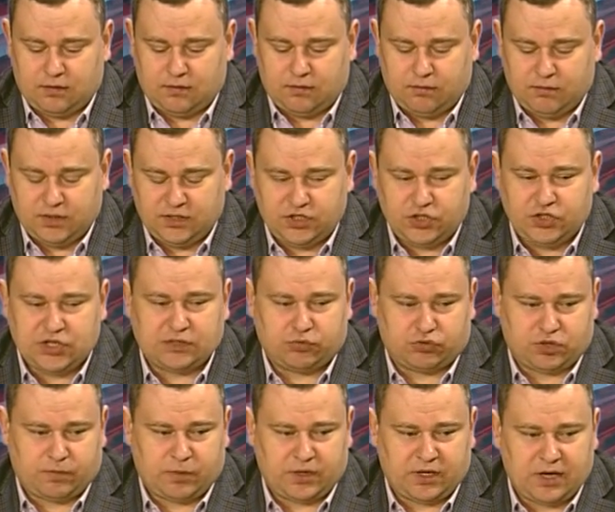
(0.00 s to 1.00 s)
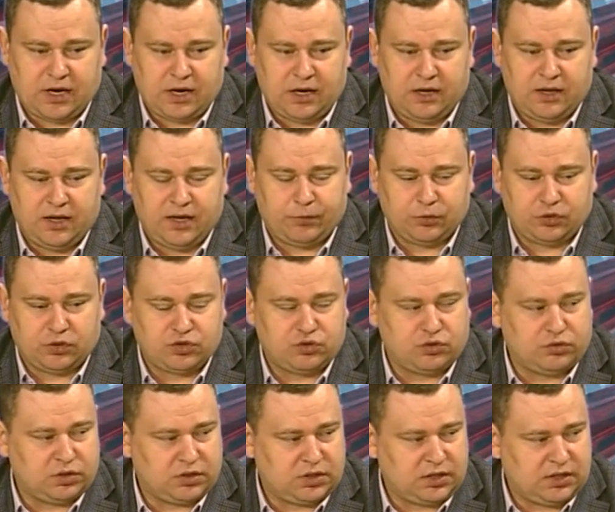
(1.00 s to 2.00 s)
Мы сейчас уже потеряли
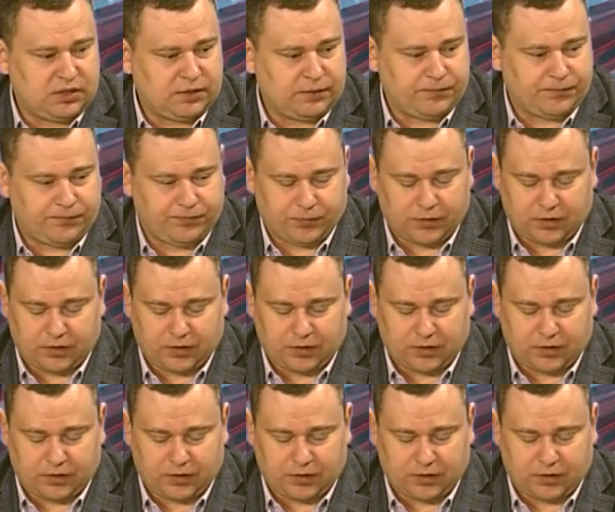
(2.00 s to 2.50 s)
репутационные,